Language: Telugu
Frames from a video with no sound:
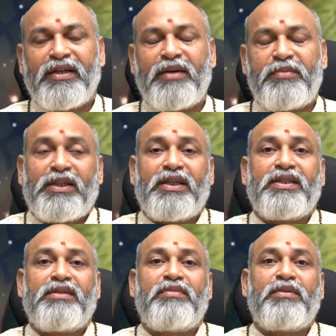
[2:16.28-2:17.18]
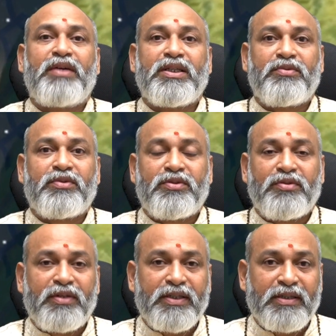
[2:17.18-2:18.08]
ఎప్పుడైతే డిసెంబర్ మాసం
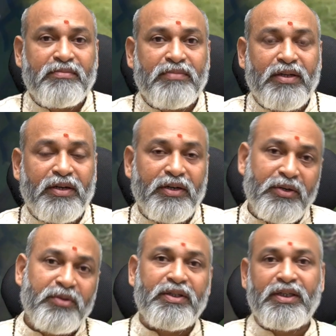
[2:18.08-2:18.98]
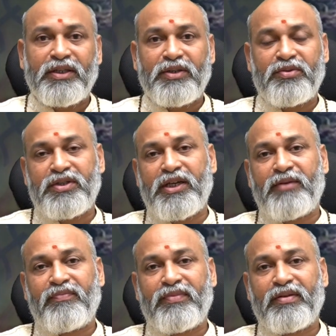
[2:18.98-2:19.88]
వస్తుందో డిసెంబర్ రెండో తేదీ నుంచి
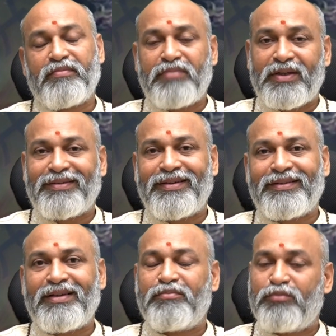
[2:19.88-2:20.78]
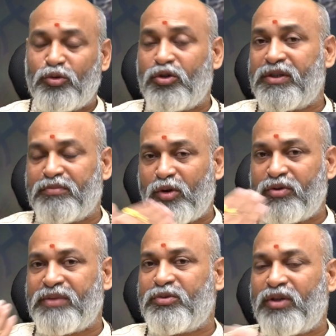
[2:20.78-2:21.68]
పర్టికులర్గా
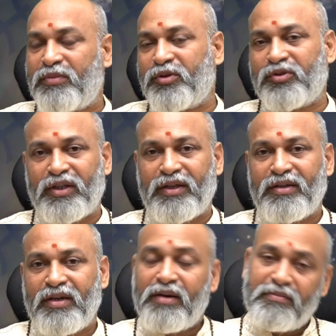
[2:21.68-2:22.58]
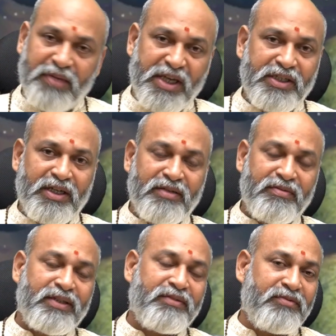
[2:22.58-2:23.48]
మౌఢ్యం కూడా పోతుంది మేష
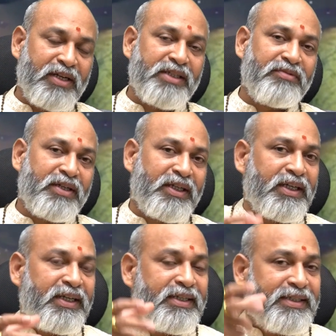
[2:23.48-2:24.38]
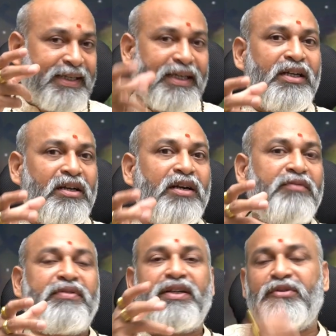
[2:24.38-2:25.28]
రాశి వారికి అంటే ఏంటి సెకండ్
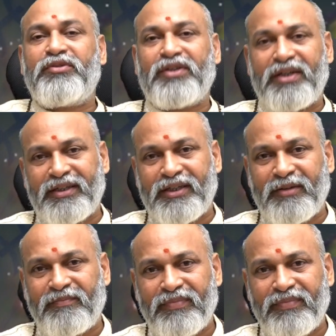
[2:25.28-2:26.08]
లార్డ్ ఫ్రీ అవుతున్నాడు ఇక్కడ